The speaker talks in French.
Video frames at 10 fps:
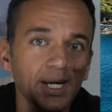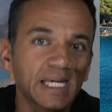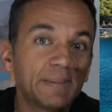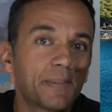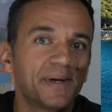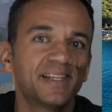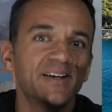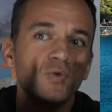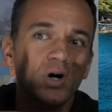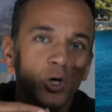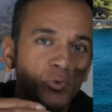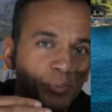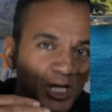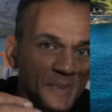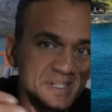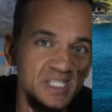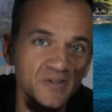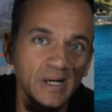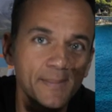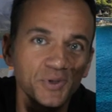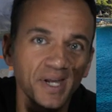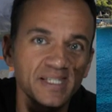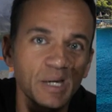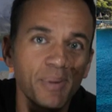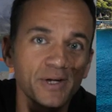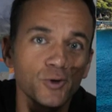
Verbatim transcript: qui permettent d'avoir une perspective vraiment très sympa